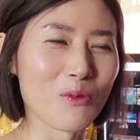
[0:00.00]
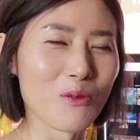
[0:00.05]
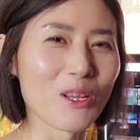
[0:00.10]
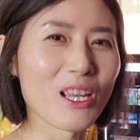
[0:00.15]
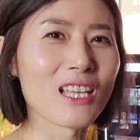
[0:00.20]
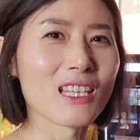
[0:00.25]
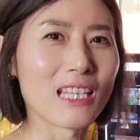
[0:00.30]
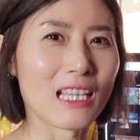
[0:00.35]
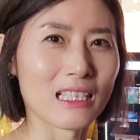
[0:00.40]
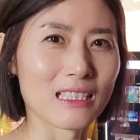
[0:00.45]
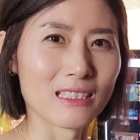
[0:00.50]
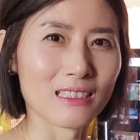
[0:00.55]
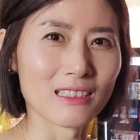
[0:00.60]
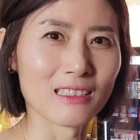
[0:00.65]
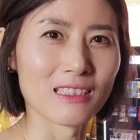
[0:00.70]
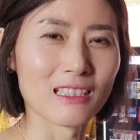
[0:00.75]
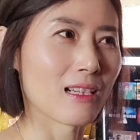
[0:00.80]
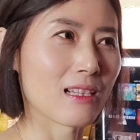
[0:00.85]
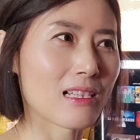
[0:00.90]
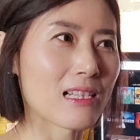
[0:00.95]
보게
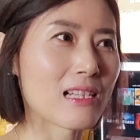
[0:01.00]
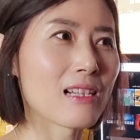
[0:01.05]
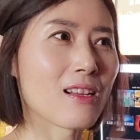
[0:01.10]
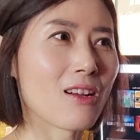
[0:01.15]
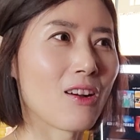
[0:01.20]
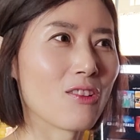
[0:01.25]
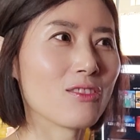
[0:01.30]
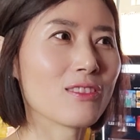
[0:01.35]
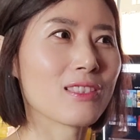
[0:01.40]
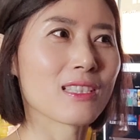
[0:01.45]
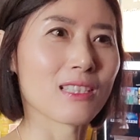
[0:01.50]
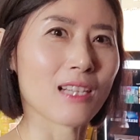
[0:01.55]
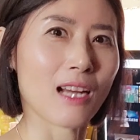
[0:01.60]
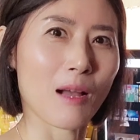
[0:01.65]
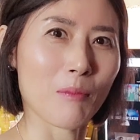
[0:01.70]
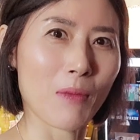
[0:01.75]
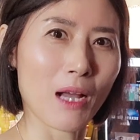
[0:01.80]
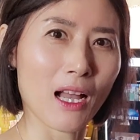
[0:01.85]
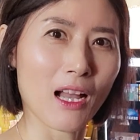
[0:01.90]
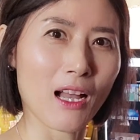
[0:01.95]
되는 즐거운
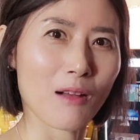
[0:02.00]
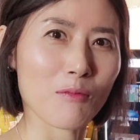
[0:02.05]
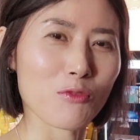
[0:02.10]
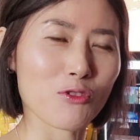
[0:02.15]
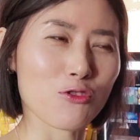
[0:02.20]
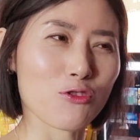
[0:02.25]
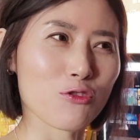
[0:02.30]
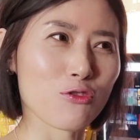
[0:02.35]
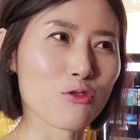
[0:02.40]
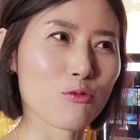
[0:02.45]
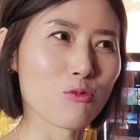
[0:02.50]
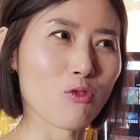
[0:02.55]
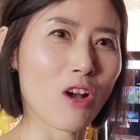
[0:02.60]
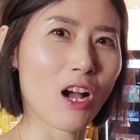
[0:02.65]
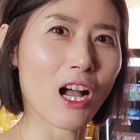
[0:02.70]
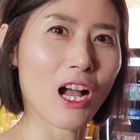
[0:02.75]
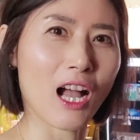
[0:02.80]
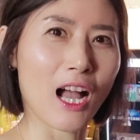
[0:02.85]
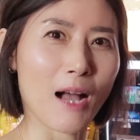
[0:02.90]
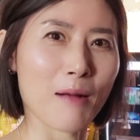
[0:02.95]
드라마 뭐
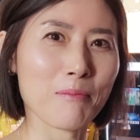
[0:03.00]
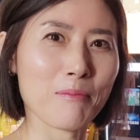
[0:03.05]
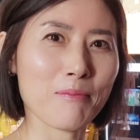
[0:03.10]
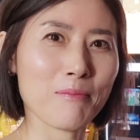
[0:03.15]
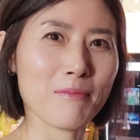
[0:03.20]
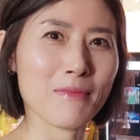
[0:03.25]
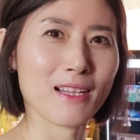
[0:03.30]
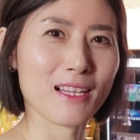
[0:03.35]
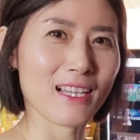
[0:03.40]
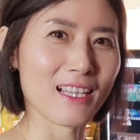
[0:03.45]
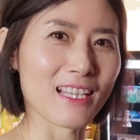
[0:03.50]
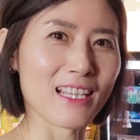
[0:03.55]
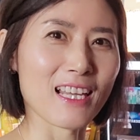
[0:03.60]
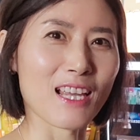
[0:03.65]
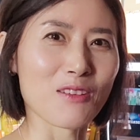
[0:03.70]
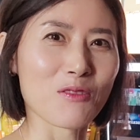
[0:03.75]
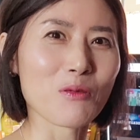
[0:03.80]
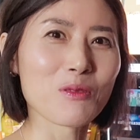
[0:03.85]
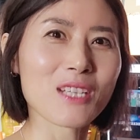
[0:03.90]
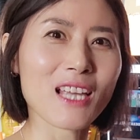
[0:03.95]
죽음과 암
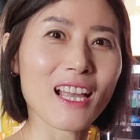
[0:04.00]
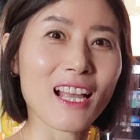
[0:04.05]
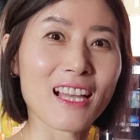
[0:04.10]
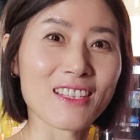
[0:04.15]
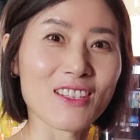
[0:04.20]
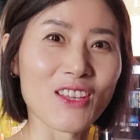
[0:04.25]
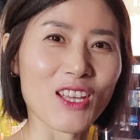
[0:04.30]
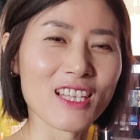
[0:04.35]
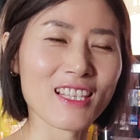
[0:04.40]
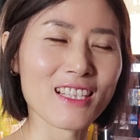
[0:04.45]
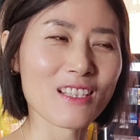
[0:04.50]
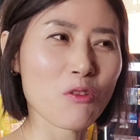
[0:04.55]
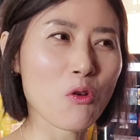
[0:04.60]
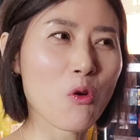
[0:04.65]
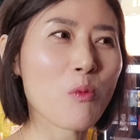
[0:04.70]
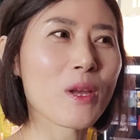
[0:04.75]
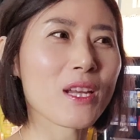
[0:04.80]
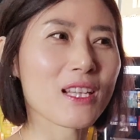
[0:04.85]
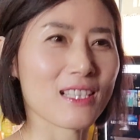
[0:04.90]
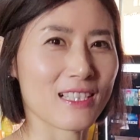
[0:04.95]
이게 소재가 된
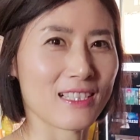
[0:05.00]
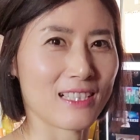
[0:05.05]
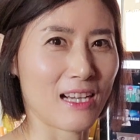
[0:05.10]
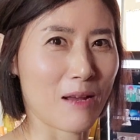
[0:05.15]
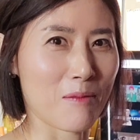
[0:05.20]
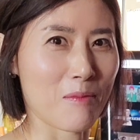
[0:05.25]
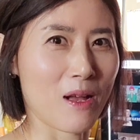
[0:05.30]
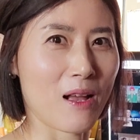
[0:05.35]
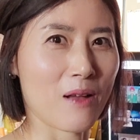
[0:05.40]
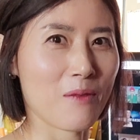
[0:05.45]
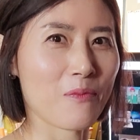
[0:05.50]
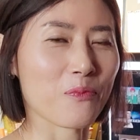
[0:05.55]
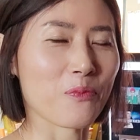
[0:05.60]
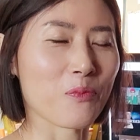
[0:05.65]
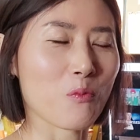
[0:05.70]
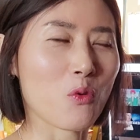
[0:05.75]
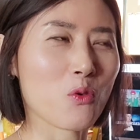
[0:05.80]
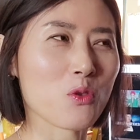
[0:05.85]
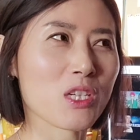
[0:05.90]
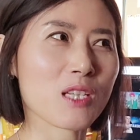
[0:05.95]
코믹 드라마
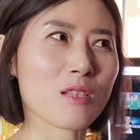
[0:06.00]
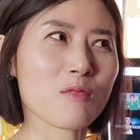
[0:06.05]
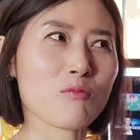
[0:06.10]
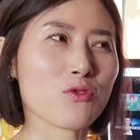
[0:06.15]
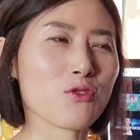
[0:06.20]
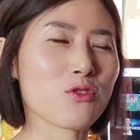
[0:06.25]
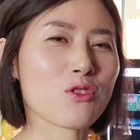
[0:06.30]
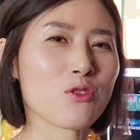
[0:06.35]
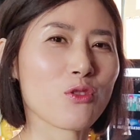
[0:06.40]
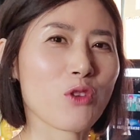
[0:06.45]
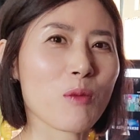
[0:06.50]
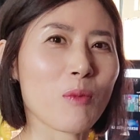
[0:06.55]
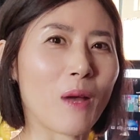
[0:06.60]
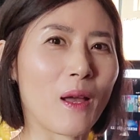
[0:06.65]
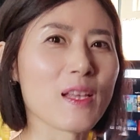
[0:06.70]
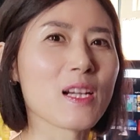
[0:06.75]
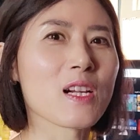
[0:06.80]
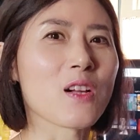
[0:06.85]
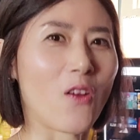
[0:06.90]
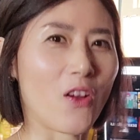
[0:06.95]
보신 분들 꽤
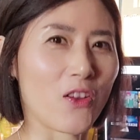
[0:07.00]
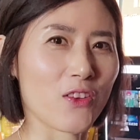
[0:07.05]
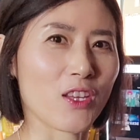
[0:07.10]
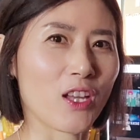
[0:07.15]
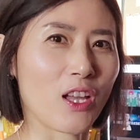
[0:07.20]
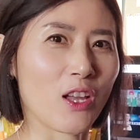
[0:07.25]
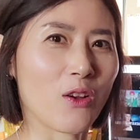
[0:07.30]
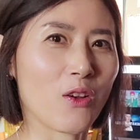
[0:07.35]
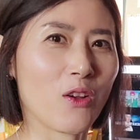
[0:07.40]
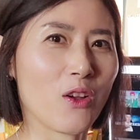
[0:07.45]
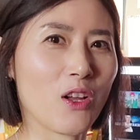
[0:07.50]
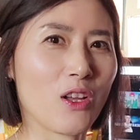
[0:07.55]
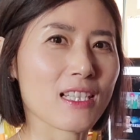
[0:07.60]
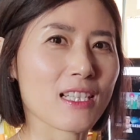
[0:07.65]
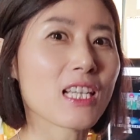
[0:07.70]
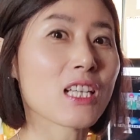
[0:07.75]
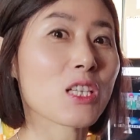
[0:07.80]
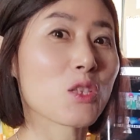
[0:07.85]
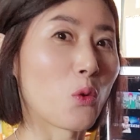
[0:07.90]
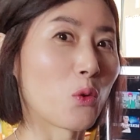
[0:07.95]
많을 것 같아요.
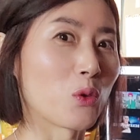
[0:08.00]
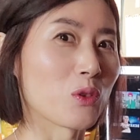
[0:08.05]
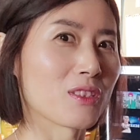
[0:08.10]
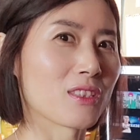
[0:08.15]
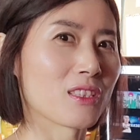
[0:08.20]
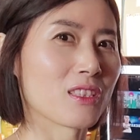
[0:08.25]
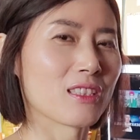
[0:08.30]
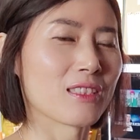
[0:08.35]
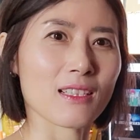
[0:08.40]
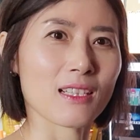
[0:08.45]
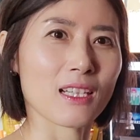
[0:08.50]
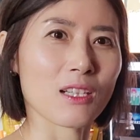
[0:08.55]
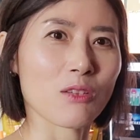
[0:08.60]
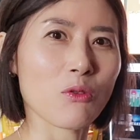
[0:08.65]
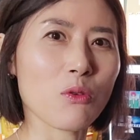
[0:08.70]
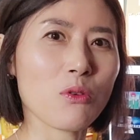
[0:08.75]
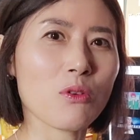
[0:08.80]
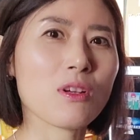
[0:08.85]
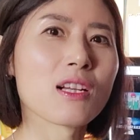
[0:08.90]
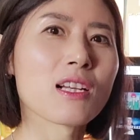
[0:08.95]
찍노트
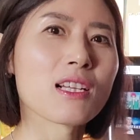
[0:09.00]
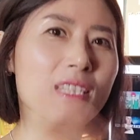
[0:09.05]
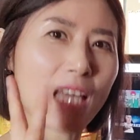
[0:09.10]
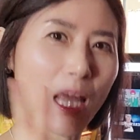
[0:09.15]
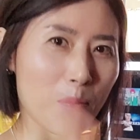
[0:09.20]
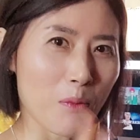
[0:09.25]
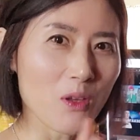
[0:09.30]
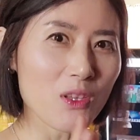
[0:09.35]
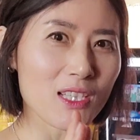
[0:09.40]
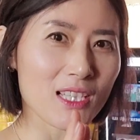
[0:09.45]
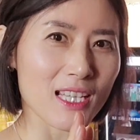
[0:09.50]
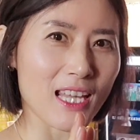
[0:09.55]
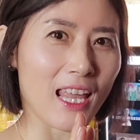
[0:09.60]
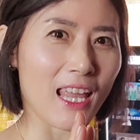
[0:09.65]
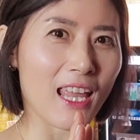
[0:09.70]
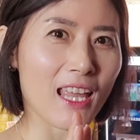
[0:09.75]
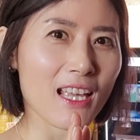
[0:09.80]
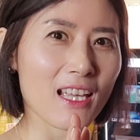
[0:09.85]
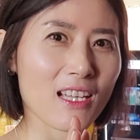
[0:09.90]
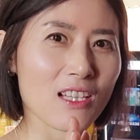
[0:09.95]
그리고 세
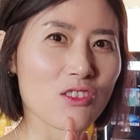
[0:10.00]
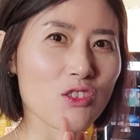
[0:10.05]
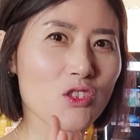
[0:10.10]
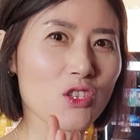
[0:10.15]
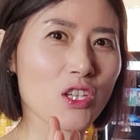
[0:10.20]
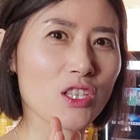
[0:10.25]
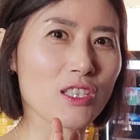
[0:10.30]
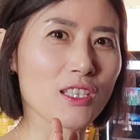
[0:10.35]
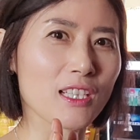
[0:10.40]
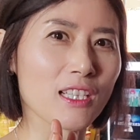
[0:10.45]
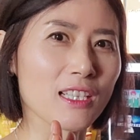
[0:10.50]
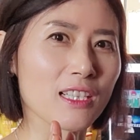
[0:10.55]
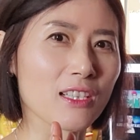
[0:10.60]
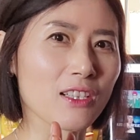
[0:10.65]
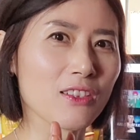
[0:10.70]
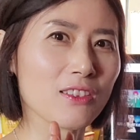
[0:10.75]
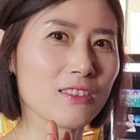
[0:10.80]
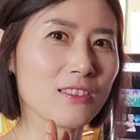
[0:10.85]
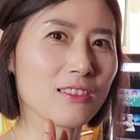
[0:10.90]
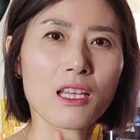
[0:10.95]
번째 추천드리는
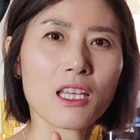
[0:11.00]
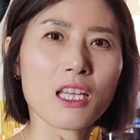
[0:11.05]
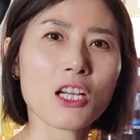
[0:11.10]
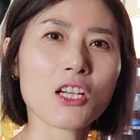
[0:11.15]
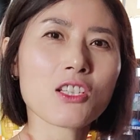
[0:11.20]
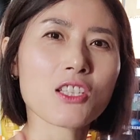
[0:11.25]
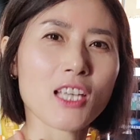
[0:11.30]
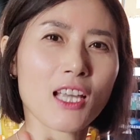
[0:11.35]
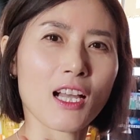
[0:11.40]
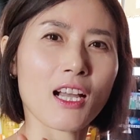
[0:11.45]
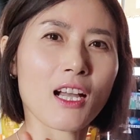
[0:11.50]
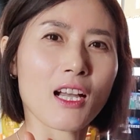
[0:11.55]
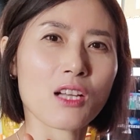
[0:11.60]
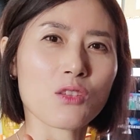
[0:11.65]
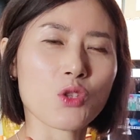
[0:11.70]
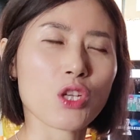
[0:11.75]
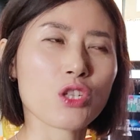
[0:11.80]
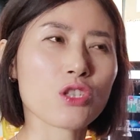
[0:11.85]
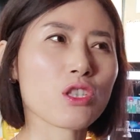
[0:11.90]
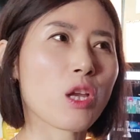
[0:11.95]
건 이건 제가
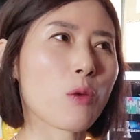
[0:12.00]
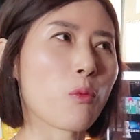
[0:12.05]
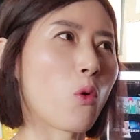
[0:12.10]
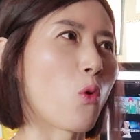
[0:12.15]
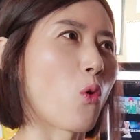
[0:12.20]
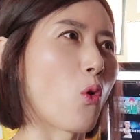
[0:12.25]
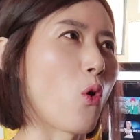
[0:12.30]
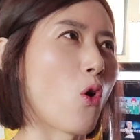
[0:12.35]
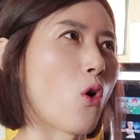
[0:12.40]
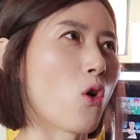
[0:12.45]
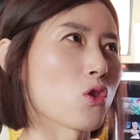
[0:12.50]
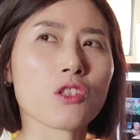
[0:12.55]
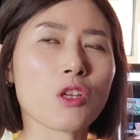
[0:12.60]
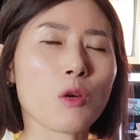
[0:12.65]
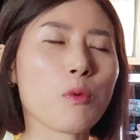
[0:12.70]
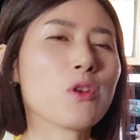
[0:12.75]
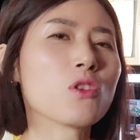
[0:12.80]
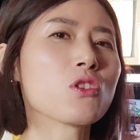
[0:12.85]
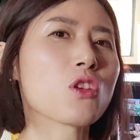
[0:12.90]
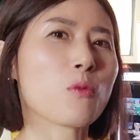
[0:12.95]
최근에 본 거
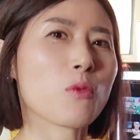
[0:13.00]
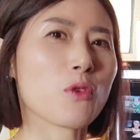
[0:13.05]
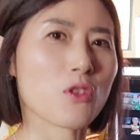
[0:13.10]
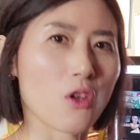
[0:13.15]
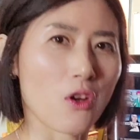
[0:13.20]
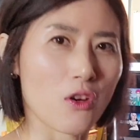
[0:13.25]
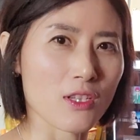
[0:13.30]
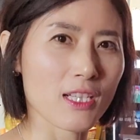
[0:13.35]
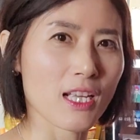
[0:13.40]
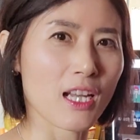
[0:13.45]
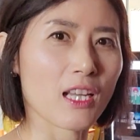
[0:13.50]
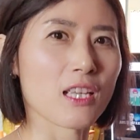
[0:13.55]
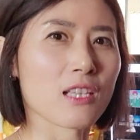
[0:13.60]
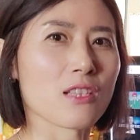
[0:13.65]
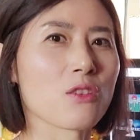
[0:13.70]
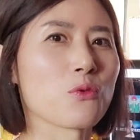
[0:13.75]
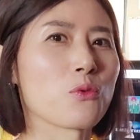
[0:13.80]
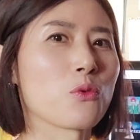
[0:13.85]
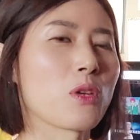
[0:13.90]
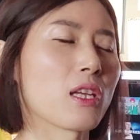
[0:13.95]
저번 저번
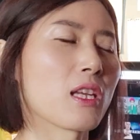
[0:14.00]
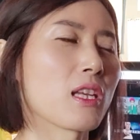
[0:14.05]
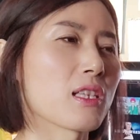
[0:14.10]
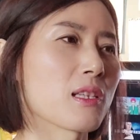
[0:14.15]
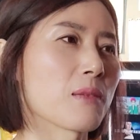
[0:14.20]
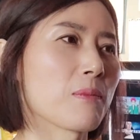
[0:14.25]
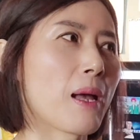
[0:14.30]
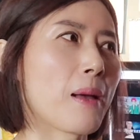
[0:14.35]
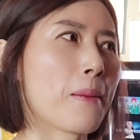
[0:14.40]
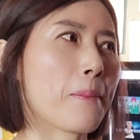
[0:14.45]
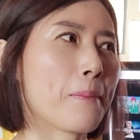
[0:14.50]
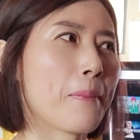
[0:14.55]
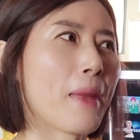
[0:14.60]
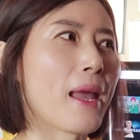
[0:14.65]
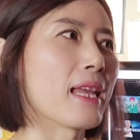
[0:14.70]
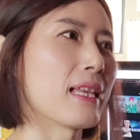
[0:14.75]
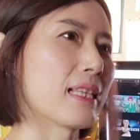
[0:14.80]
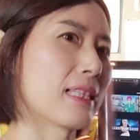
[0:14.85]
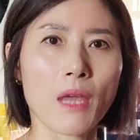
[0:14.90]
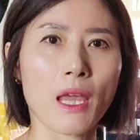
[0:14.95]
영상에서도 얘기했지만 메이드